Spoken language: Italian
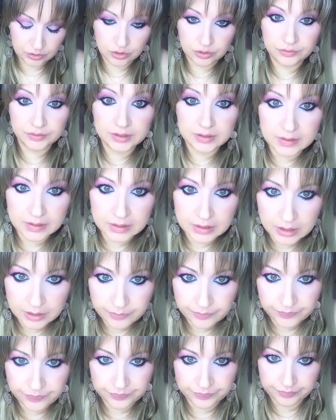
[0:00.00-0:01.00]
vedere
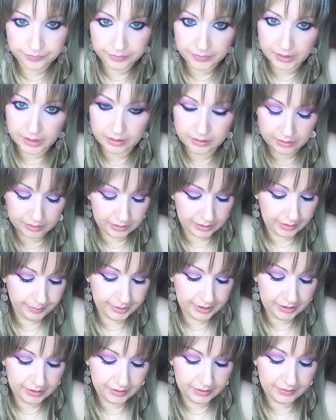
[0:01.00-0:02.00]

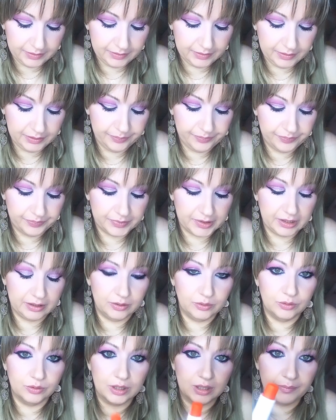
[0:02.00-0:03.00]
aperti
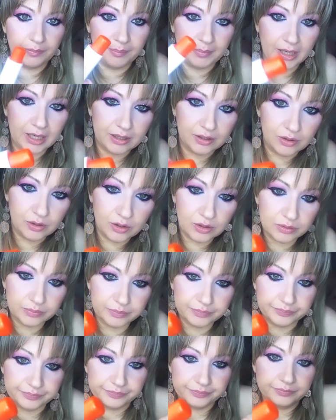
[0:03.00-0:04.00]
allora mango
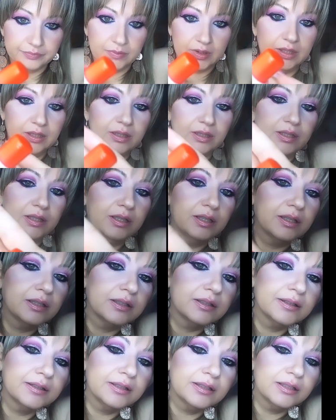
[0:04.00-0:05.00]

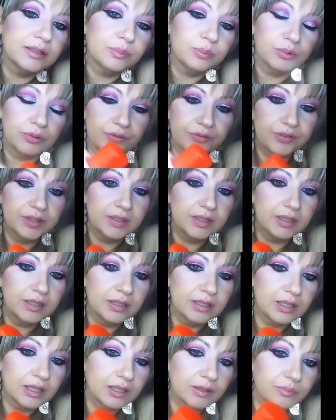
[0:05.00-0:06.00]
se si può
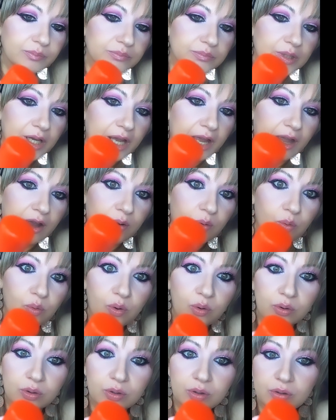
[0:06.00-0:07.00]
vedere è un
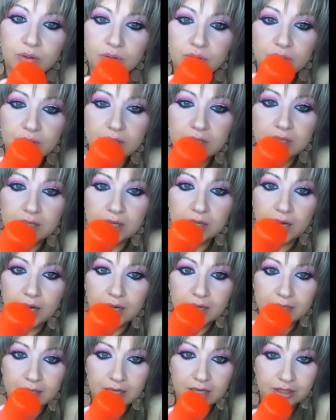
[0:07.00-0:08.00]
color
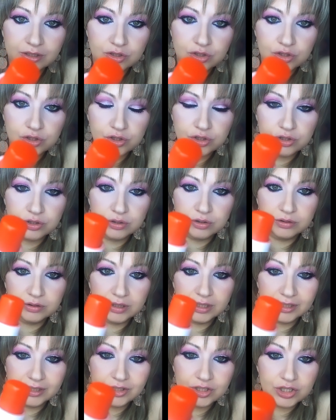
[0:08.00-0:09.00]
arancio
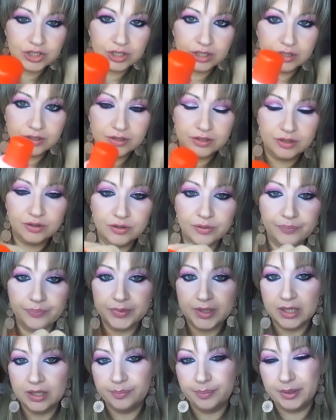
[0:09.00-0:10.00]
acceso
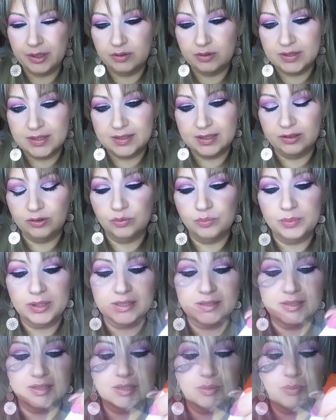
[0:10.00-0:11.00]
però essendo un balsamo